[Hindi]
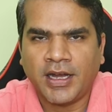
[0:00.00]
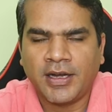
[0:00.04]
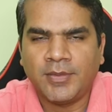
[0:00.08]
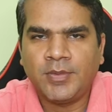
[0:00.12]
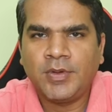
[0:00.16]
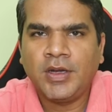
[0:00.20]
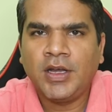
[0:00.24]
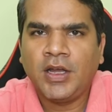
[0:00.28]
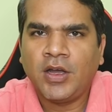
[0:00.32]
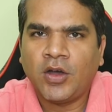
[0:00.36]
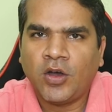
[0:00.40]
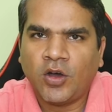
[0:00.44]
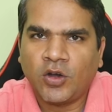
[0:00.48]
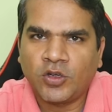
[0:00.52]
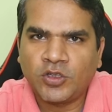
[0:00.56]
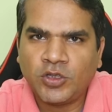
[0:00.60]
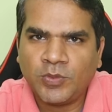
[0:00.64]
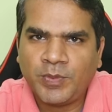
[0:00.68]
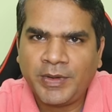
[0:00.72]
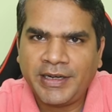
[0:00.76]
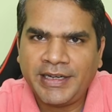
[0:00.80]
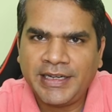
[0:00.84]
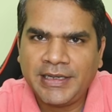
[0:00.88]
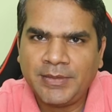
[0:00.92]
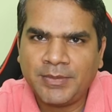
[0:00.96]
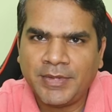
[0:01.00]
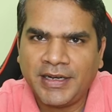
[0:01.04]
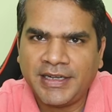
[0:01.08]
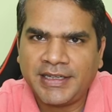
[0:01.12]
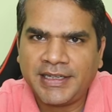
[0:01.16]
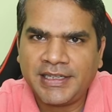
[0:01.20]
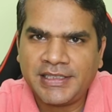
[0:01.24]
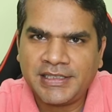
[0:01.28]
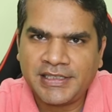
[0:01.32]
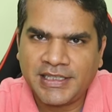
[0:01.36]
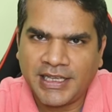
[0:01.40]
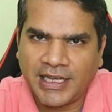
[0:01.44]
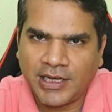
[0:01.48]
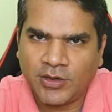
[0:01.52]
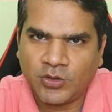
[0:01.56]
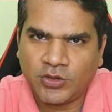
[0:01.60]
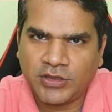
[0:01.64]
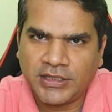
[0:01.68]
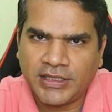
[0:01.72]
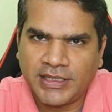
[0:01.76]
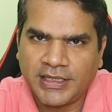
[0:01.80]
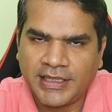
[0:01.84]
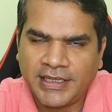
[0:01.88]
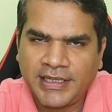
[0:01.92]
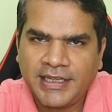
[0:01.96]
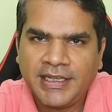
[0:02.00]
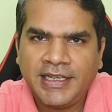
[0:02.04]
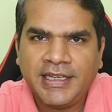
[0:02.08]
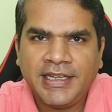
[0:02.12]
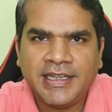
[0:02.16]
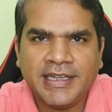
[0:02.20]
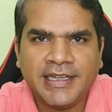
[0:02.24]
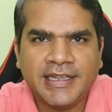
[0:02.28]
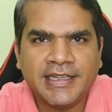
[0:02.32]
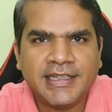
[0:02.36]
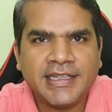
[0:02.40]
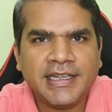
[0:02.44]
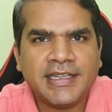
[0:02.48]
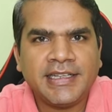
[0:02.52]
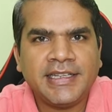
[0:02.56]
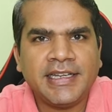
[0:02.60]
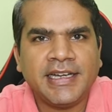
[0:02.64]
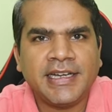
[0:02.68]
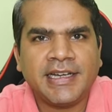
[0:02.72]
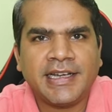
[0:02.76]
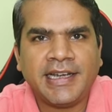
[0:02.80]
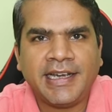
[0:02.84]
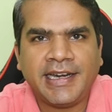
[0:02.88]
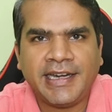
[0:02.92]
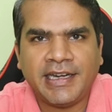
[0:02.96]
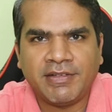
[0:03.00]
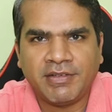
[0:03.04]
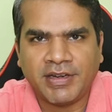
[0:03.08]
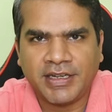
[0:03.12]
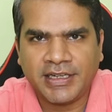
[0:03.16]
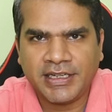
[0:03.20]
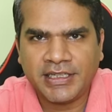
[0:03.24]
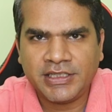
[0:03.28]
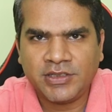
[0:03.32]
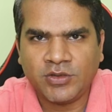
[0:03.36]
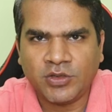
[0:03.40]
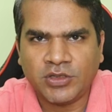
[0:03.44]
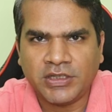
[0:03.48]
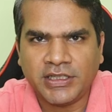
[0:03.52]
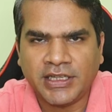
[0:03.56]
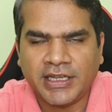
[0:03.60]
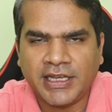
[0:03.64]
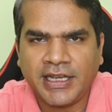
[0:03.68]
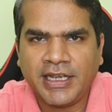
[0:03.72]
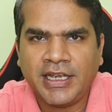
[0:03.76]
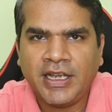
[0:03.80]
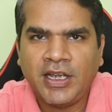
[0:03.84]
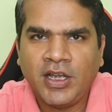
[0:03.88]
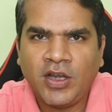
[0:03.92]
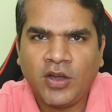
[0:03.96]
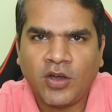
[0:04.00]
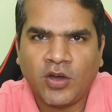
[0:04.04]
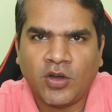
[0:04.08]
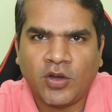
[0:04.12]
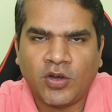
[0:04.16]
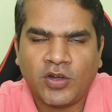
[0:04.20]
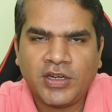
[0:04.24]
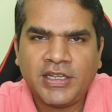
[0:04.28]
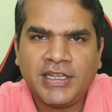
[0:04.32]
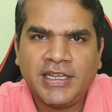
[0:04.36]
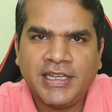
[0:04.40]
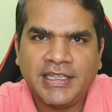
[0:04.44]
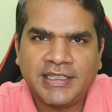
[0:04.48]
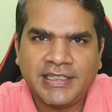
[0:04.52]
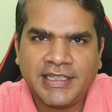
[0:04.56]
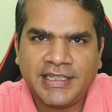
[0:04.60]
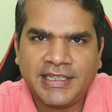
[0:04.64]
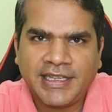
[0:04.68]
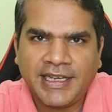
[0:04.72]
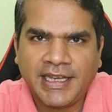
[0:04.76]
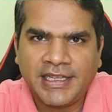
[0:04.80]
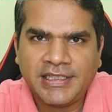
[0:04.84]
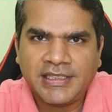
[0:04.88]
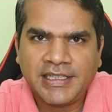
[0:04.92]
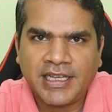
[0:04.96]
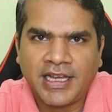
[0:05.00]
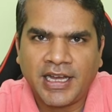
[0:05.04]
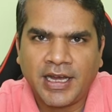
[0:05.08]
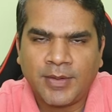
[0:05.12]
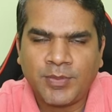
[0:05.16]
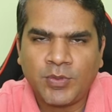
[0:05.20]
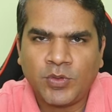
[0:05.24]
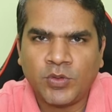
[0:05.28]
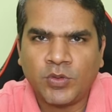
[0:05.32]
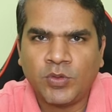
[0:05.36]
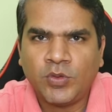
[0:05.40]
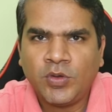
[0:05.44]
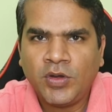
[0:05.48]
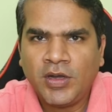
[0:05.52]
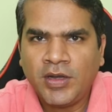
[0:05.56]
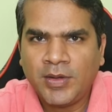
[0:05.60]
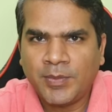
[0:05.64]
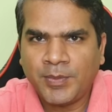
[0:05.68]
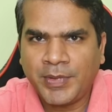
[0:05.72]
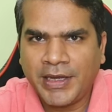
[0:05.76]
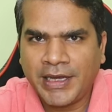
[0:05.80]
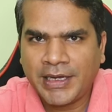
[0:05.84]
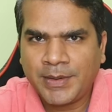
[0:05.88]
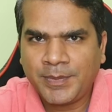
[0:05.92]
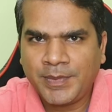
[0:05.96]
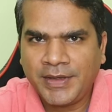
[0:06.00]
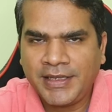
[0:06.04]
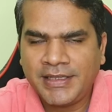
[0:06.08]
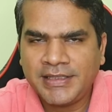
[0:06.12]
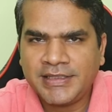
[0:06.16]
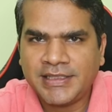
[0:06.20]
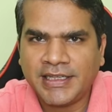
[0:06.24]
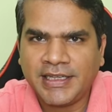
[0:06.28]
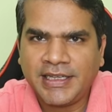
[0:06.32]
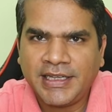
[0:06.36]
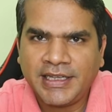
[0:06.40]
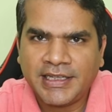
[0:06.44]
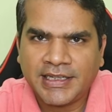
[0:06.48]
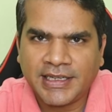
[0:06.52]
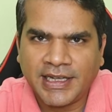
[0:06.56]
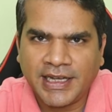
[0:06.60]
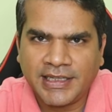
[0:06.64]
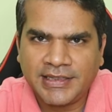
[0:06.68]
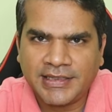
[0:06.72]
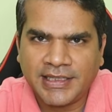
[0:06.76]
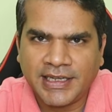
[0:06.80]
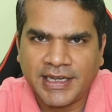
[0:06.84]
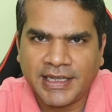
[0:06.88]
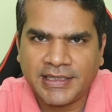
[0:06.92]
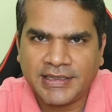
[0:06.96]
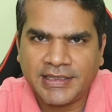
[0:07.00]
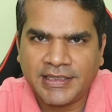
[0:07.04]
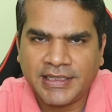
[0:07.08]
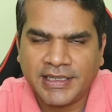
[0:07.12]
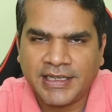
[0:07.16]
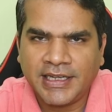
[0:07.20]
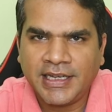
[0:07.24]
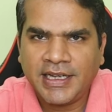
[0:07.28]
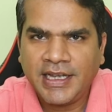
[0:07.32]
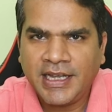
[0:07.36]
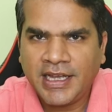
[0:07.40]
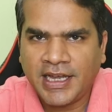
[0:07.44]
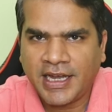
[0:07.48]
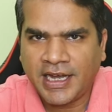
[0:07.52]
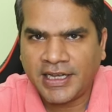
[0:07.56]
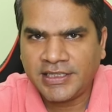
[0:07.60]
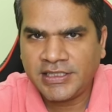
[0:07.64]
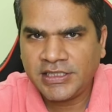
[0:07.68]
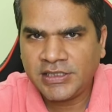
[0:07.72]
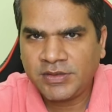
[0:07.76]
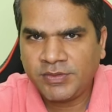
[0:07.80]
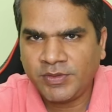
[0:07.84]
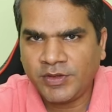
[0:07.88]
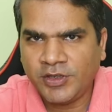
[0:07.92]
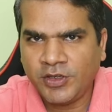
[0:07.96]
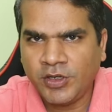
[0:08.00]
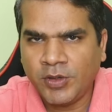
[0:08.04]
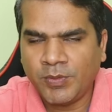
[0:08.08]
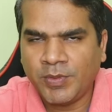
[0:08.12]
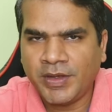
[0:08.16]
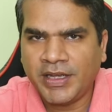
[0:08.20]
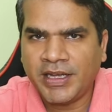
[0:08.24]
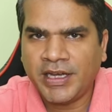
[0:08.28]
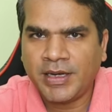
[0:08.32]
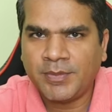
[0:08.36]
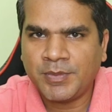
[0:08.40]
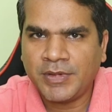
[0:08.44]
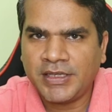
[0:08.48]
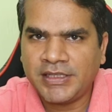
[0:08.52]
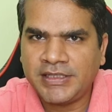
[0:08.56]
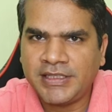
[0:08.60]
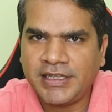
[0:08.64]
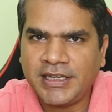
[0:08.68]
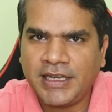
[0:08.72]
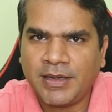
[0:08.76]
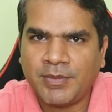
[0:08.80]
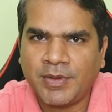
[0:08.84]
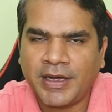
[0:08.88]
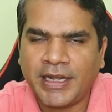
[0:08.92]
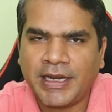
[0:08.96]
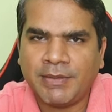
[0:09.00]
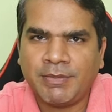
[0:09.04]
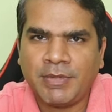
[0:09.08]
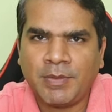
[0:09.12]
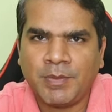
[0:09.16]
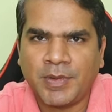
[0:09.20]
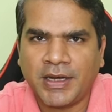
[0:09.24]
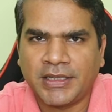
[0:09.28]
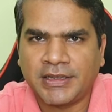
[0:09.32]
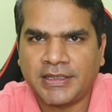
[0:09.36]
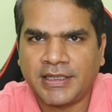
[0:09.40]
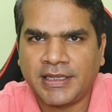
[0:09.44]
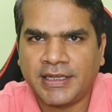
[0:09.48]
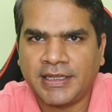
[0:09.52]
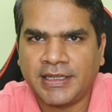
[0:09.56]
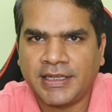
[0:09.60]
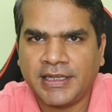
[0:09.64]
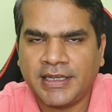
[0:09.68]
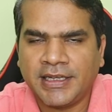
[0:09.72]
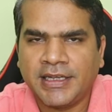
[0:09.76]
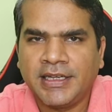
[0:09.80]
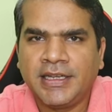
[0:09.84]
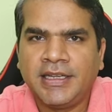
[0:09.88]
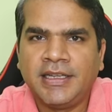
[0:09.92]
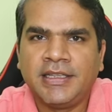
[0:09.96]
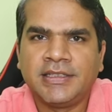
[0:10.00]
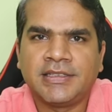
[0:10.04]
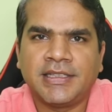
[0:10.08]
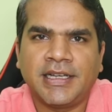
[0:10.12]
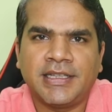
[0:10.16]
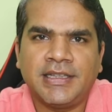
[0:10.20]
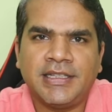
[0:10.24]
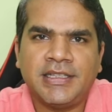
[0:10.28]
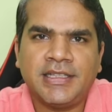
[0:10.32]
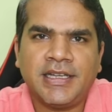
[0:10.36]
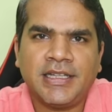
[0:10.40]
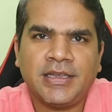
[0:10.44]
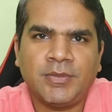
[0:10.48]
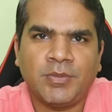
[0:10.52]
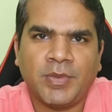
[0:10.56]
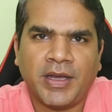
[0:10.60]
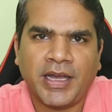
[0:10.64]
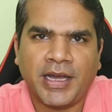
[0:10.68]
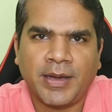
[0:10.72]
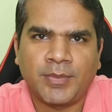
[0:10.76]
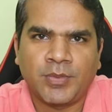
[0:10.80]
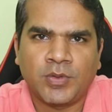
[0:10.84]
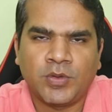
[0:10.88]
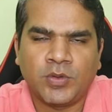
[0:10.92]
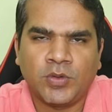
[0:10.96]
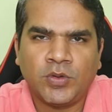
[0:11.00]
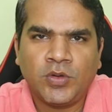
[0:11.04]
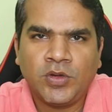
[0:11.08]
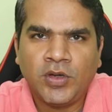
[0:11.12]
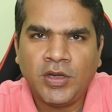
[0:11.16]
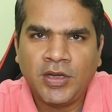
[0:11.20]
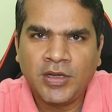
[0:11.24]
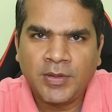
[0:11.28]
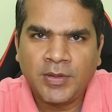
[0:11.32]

अब ऑर्थोपैटिक मैट्रस क्या होते हैं इनके क्या क्या एडवांटेज होते हैं और ये कैसे आपको बैक पेन से राहत दिलाते हैं आज इस वीडियो में हम इसी के बारे में बात करेंगे साथ ही साथ मैं आपको